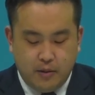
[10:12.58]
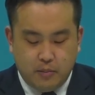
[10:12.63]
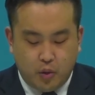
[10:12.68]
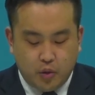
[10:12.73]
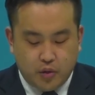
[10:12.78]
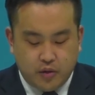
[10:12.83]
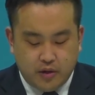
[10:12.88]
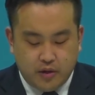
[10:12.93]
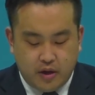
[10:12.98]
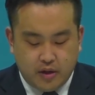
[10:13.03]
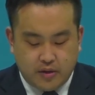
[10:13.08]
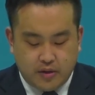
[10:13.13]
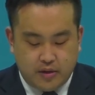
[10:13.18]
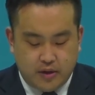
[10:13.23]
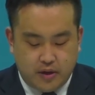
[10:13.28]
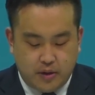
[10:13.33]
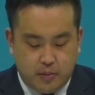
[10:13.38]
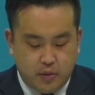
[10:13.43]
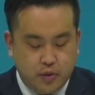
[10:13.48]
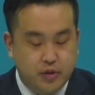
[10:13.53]
이 모든
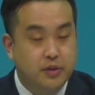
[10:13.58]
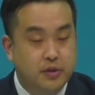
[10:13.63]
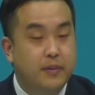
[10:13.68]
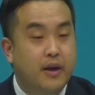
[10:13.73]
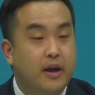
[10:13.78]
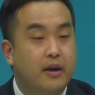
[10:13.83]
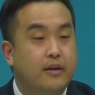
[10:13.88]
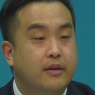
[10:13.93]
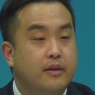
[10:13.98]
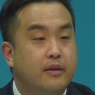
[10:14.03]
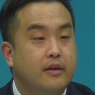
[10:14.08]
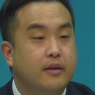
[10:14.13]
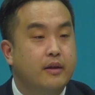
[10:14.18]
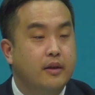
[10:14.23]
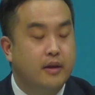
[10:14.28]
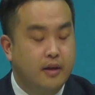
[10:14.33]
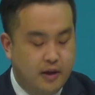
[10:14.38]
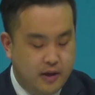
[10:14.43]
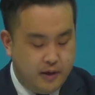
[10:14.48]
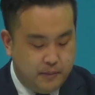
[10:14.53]
것들을 보시면
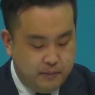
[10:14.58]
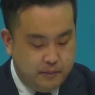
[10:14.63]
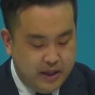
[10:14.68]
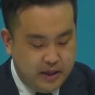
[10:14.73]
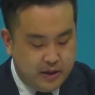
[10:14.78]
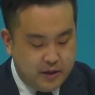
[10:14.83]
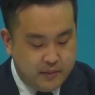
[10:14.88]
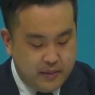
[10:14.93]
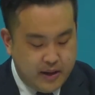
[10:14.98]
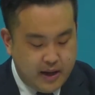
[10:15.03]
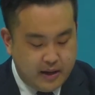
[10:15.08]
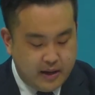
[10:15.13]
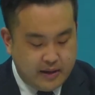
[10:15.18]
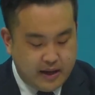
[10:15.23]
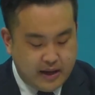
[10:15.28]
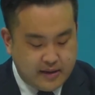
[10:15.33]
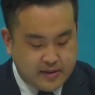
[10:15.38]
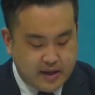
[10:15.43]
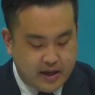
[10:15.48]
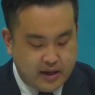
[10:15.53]

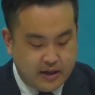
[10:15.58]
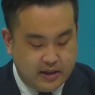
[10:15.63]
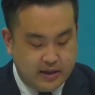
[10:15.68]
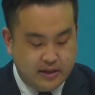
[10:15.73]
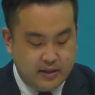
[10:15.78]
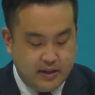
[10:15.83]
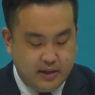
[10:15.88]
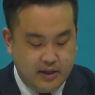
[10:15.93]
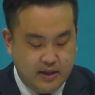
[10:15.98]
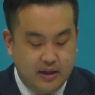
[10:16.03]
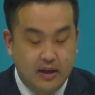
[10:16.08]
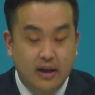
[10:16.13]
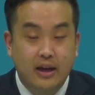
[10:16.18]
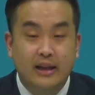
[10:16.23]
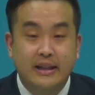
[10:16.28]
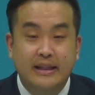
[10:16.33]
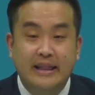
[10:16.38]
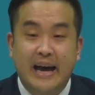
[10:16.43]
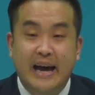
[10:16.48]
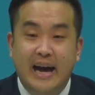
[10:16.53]
믿음의 대상은
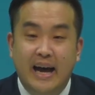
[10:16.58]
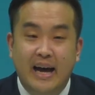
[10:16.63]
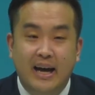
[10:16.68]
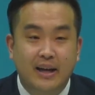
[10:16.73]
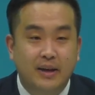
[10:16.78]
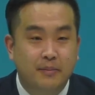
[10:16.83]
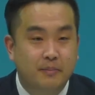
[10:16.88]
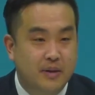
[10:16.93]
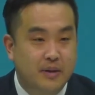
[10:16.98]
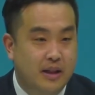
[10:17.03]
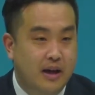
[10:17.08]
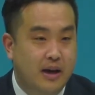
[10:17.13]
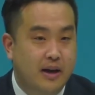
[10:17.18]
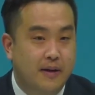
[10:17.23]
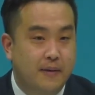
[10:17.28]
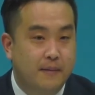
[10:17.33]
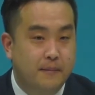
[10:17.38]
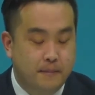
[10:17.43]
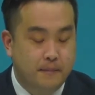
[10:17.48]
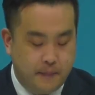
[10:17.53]

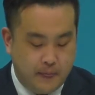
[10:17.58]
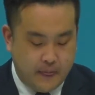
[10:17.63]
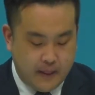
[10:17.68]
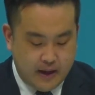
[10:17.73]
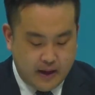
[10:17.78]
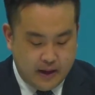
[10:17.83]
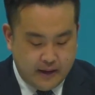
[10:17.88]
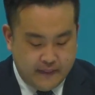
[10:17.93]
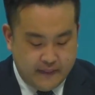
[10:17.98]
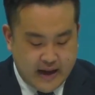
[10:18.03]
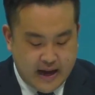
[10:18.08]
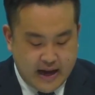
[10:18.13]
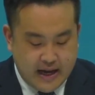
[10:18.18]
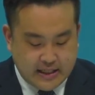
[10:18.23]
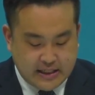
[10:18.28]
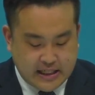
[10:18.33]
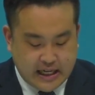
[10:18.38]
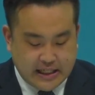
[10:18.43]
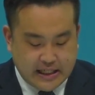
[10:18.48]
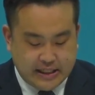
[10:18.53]
나입니다.
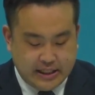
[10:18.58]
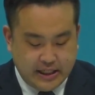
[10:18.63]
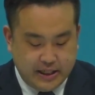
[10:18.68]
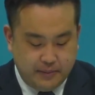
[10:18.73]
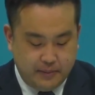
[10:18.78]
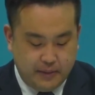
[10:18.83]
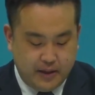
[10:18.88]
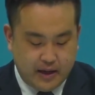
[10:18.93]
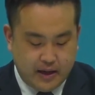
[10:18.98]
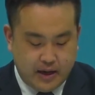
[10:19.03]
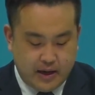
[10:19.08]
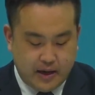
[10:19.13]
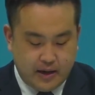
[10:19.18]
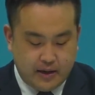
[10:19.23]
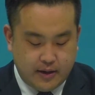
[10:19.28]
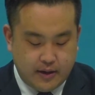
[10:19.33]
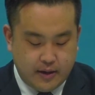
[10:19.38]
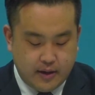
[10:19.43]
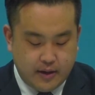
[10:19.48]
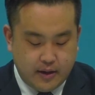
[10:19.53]
나 자신입니다.
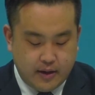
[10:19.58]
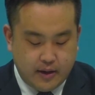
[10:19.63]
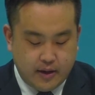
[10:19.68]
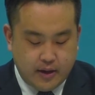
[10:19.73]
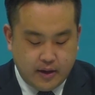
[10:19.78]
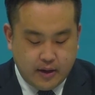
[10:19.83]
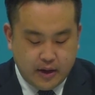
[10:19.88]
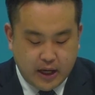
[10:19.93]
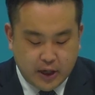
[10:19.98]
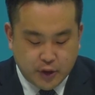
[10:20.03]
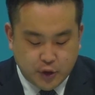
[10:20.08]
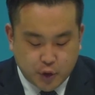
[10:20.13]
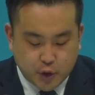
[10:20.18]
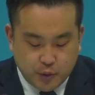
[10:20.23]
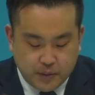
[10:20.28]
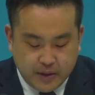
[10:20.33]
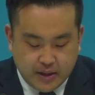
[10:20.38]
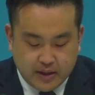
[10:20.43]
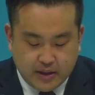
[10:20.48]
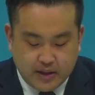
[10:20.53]

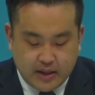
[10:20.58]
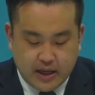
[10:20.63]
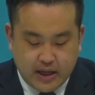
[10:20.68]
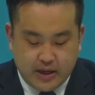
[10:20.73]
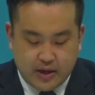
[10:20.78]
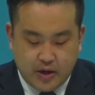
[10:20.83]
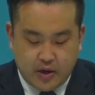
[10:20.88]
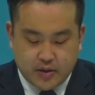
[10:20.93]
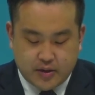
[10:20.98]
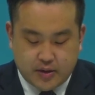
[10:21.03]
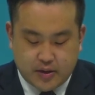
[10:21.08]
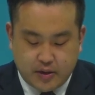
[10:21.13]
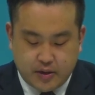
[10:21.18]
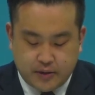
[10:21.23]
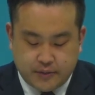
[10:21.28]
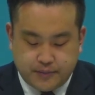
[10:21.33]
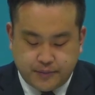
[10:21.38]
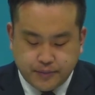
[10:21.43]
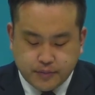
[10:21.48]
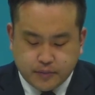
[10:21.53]
예수 믿는다는
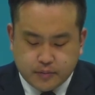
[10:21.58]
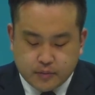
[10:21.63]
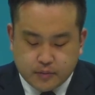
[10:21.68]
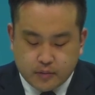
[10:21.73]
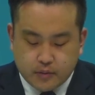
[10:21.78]
것은